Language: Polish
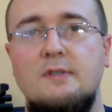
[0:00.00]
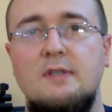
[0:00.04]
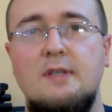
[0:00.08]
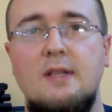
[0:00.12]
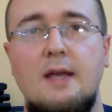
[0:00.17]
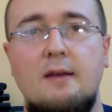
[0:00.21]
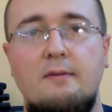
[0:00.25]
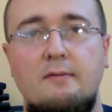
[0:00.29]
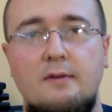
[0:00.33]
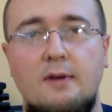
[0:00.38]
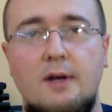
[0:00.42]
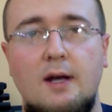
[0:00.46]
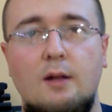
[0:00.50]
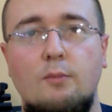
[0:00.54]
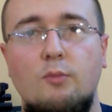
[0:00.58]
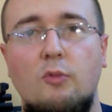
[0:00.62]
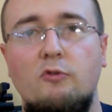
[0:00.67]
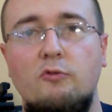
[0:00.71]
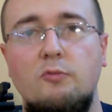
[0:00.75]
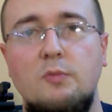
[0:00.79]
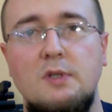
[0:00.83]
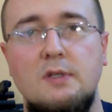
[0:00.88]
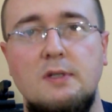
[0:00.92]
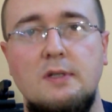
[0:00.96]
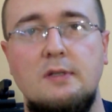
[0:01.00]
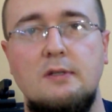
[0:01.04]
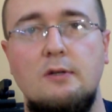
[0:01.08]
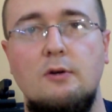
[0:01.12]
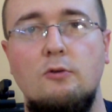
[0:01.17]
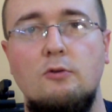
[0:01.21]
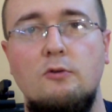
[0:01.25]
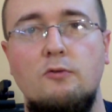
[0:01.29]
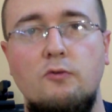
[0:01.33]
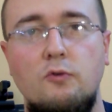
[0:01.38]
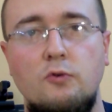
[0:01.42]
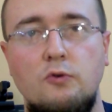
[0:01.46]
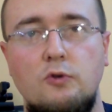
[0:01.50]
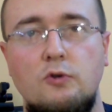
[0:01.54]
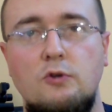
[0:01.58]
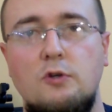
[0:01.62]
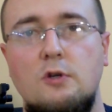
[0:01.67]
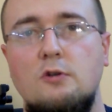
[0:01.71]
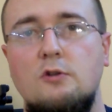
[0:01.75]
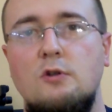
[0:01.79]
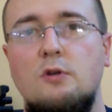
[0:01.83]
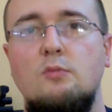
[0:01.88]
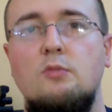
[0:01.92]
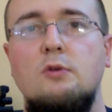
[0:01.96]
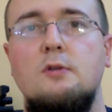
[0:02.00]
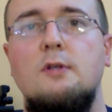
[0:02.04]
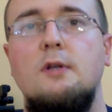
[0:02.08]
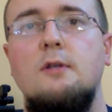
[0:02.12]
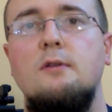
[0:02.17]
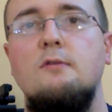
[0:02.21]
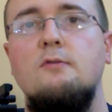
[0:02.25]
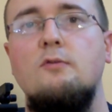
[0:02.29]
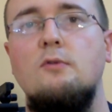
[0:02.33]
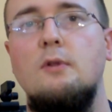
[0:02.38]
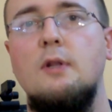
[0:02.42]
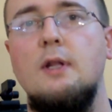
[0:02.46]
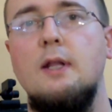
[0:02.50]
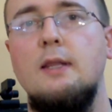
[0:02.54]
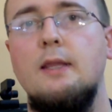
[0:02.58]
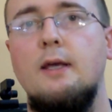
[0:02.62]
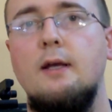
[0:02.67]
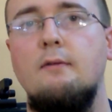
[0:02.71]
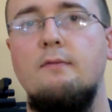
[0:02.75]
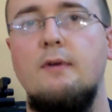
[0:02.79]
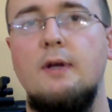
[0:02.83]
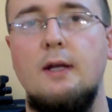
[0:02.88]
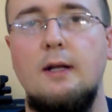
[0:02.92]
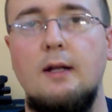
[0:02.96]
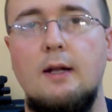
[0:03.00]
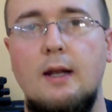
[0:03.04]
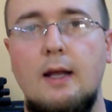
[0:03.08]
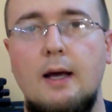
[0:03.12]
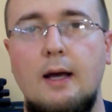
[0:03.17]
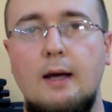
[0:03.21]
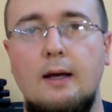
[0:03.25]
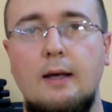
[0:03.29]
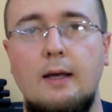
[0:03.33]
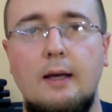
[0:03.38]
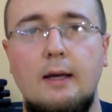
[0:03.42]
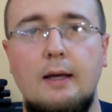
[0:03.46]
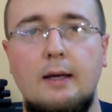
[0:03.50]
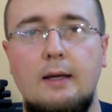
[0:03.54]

zlewie albo w misce otwórzcie, żeby ten dwutlenek węgla